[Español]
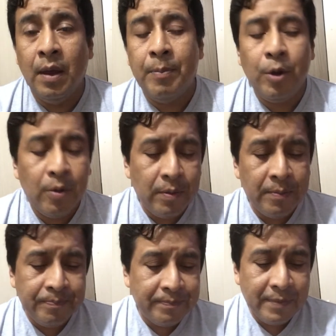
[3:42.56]
Pero
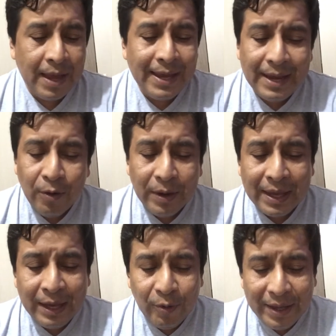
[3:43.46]
hay algo que
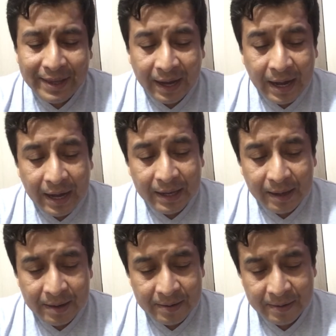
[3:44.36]
quiero destacar
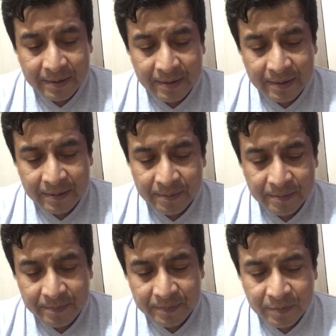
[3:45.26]
aquí.
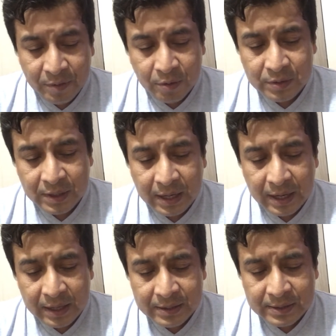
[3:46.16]
No sé
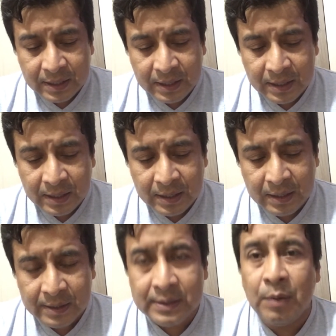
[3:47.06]

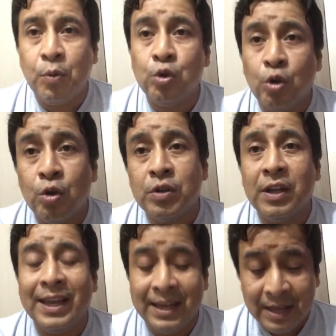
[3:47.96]
si, si Bustos
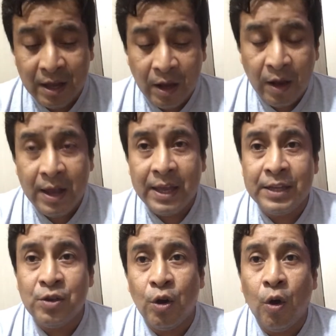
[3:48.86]

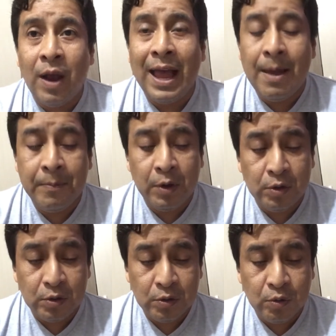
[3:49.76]
hizo los cambios
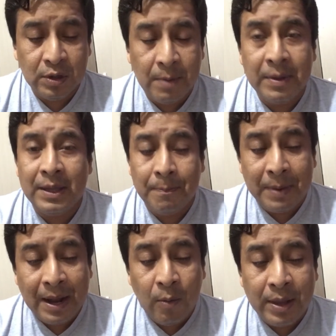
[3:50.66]
justamente
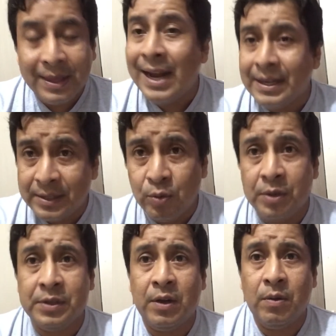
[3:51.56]
para aguantar ese
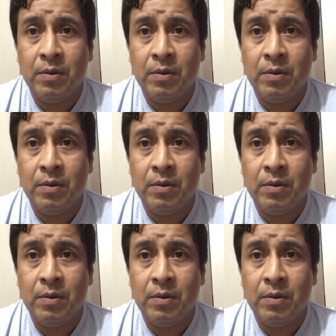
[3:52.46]
1-0